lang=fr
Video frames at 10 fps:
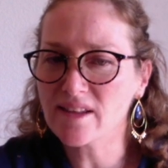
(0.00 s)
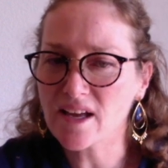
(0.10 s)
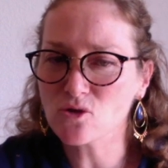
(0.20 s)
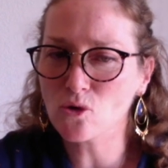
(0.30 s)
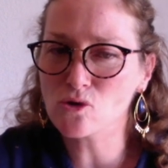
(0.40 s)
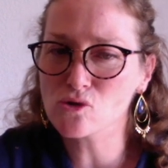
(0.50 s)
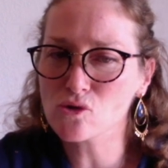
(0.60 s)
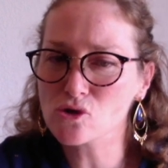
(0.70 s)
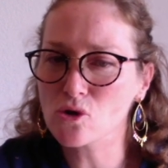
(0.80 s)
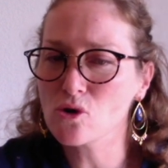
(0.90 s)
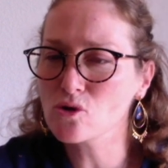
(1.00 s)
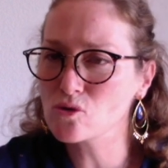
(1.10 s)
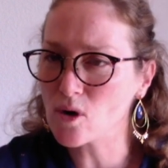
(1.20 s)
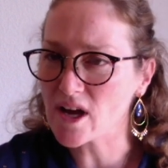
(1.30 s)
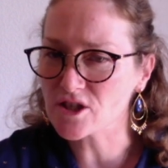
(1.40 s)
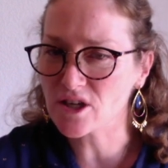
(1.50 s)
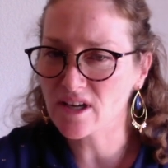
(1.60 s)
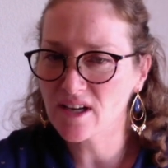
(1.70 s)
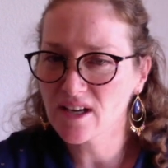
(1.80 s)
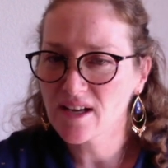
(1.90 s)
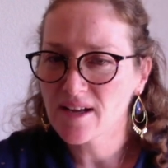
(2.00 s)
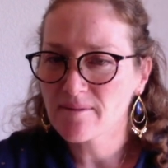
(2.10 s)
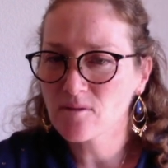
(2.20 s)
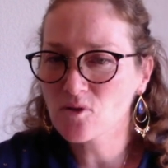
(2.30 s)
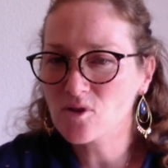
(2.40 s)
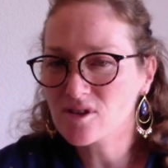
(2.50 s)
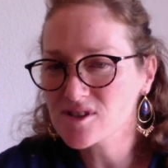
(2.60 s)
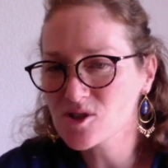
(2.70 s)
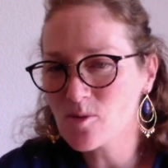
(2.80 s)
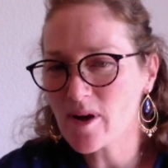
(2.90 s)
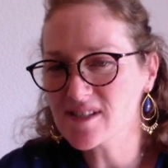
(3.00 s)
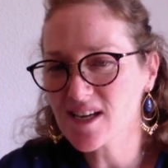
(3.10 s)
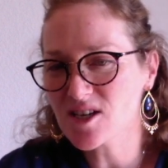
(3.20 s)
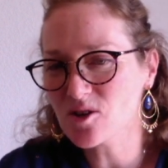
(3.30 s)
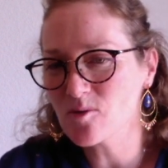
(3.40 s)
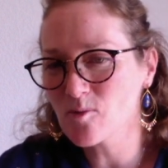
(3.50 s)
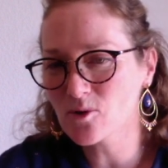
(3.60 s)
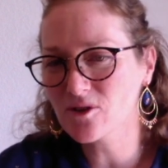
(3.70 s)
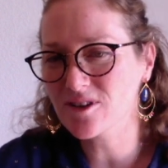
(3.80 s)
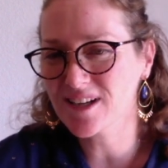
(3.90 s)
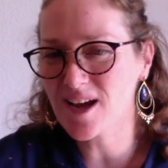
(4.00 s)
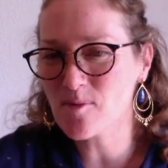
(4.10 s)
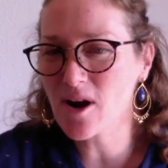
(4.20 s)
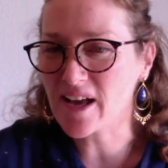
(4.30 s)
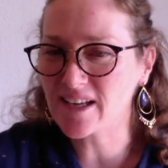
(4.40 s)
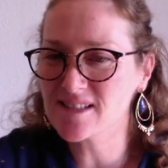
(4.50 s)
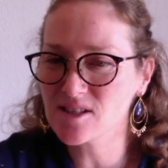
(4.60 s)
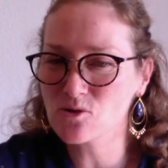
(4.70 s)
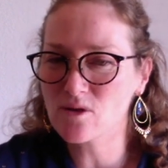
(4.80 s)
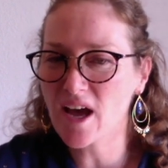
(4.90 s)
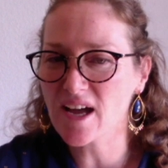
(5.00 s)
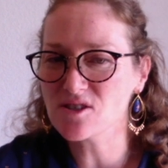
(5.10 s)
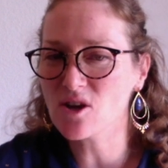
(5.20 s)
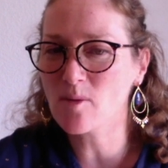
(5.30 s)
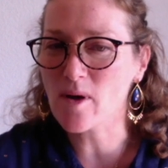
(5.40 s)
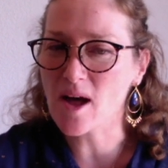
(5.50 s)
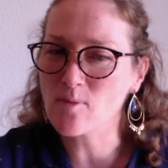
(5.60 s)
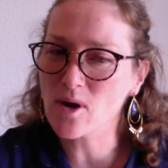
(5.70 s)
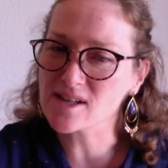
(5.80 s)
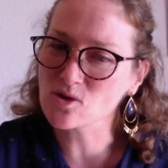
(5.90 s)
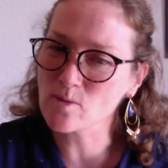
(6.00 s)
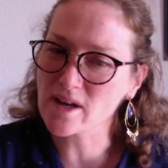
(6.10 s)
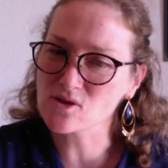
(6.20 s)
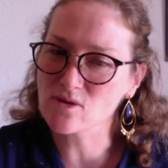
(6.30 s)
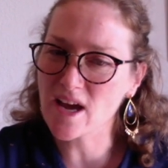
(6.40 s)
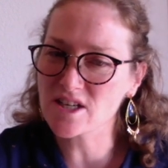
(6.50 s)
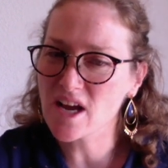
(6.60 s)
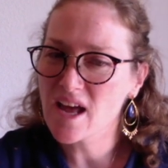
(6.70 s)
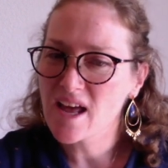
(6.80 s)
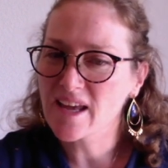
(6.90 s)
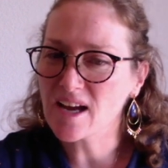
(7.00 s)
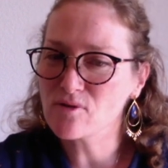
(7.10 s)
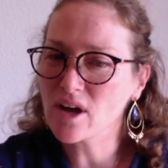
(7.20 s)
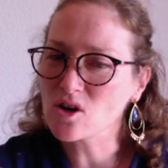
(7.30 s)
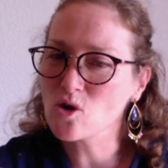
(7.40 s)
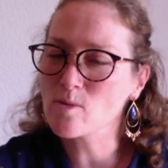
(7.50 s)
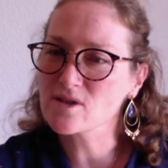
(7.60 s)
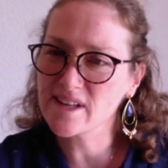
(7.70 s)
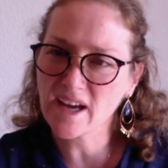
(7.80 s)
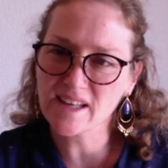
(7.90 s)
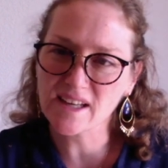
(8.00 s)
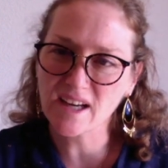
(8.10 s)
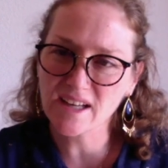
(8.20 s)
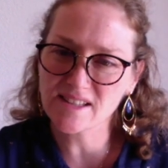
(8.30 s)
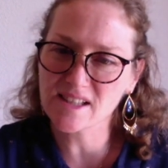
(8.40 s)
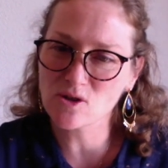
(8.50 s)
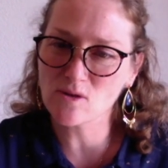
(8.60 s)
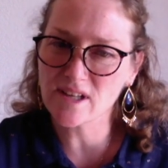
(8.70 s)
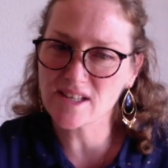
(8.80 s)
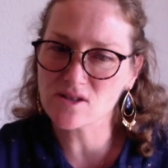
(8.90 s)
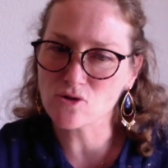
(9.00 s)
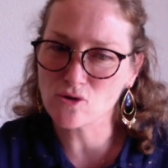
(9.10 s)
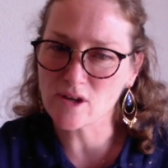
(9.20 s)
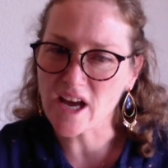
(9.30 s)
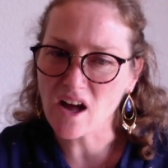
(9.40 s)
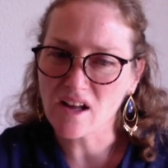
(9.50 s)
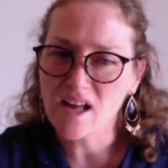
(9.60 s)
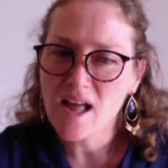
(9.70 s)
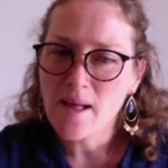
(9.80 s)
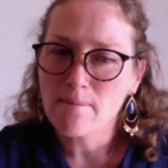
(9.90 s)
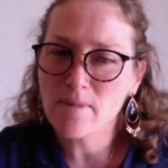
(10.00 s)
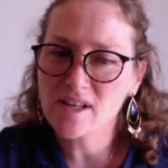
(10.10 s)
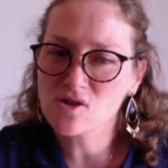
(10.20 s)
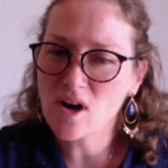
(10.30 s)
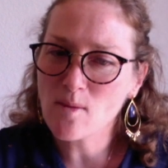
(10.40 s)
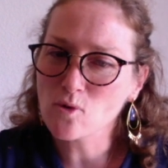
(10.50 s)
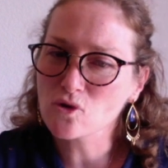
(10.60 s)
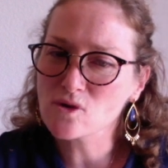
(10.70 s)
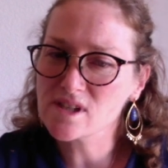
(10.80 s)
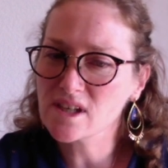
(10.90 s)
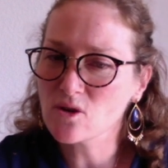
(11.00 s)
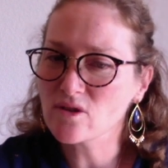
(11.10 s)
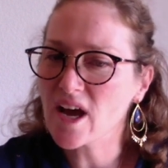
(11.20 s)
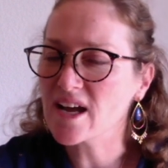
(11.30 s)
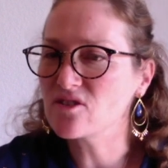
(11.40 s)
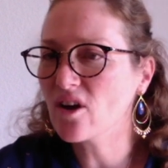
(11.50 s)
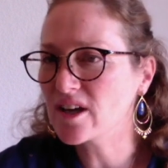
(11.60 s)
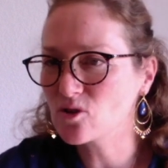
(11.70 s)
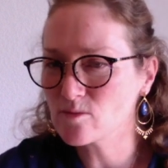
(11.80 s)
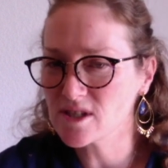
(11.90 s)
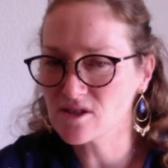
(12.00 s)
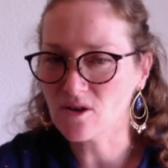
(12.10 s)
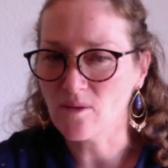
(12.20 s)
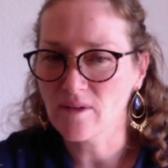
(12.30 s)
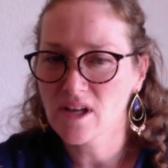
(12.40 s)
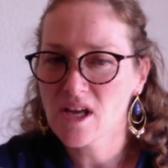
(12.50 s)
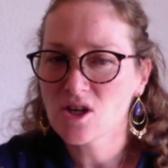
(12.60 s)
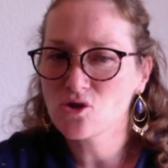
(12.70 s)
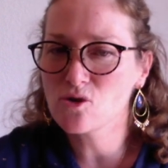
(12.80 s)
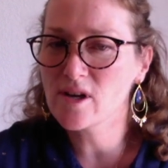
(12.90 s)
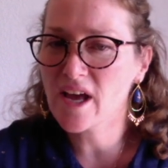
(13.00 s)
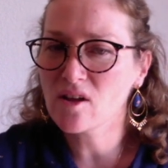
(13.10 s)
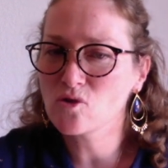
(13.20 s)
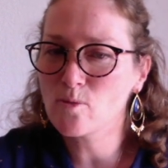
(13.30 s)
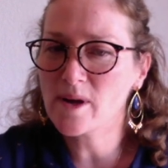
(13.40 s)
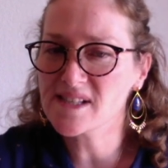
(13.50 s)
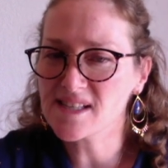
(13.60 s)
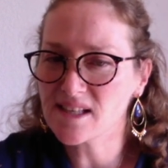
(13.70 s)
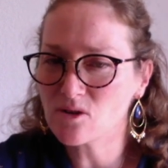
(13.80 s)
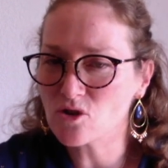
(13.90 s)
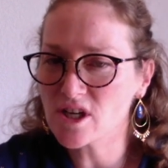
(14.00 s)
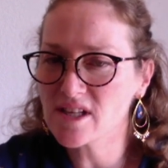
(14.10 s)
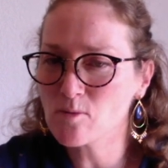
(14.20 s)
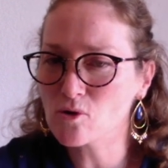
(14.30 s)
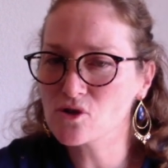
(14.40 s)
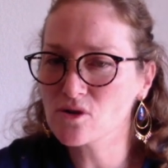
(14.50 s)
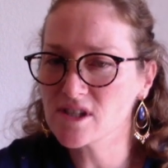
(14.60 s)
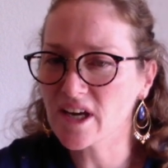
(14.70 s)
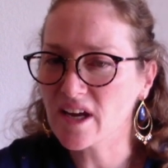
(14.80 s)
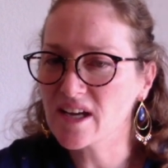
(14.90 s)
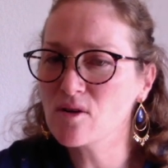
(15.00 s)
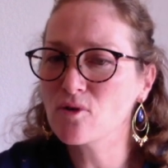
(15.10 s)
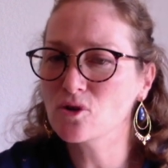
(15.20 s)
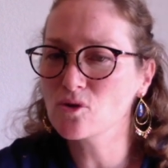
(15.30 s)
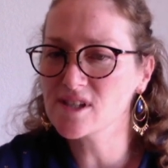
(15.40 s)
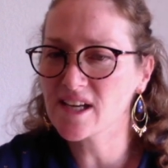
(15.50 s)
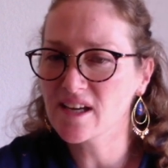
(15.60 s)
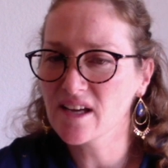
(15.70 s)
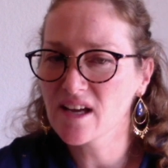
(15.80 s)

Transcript: n'a de ressources que le courage. Donc ce passage montre clairement la critique du narrateur par rapport à son personnage, car il fait un commentaire qui ridiculise Julien, mais cela montre aussi que le narrateur est omniscient. Julien n'eut pas assez de génie pour se dire ⁇ Il faut oser !⁇